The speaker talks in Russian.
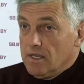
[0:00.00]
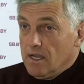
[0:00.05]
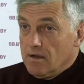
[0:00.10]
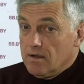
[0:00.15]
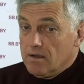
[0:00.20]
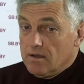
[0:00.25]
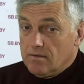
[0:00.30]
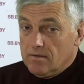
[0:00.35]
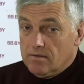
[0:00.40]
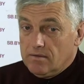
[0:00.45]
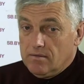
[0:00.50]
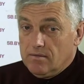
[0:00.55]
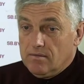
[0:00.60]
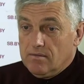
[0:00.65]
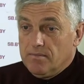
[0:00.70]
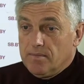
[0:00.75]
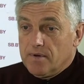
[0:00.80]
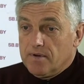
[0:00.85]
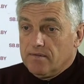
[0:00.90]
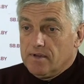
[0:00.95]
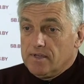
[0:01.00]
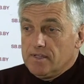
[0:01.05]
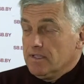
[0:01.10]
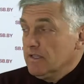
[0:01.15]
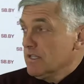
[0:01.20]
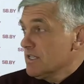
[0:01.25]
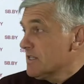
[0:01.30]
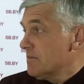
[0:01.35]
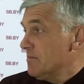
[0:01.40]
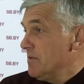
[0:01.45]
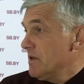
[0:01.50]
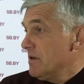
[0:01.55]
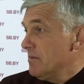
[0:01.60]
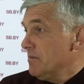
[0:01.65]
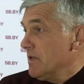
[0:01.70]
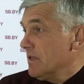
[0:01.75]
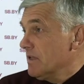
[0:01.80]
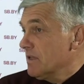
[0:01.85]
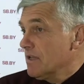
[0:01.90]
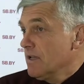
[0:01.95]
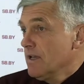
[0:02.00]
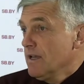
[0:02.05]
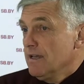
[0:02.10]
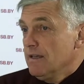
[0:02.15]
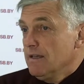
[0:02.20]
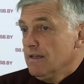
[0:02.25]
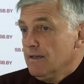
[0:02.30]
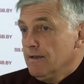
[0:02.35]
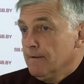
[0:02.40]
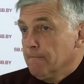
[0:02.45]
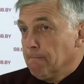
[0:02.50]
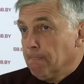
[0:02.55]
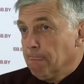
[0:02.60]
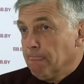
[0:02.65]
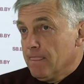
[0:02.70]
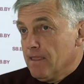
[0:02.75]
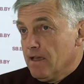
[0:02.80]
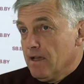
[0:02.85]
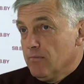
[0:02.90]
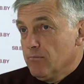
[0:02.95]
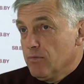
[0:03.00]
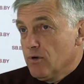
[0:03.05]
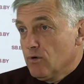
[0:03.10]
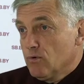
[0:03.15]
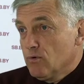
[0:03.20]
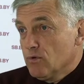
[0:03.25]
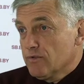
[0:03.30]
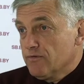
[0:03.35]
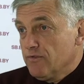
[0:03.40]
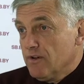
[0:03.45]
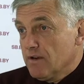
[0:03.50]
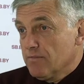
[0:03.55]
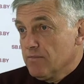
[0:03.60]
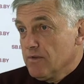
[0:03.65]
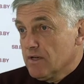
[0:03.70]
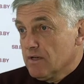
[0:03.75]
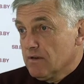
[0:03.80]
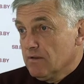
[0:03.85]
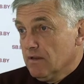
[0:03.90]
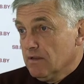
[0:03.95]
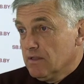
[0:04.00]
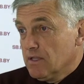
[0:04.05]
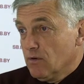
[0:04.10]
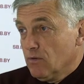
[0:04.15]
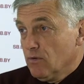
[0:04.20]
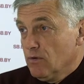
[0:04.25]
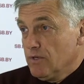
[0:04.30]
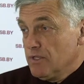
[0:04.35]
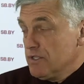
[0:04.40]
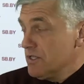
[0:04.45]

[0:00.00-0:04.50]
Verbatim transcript: я проводил эксперимент, и абрикос формировал такой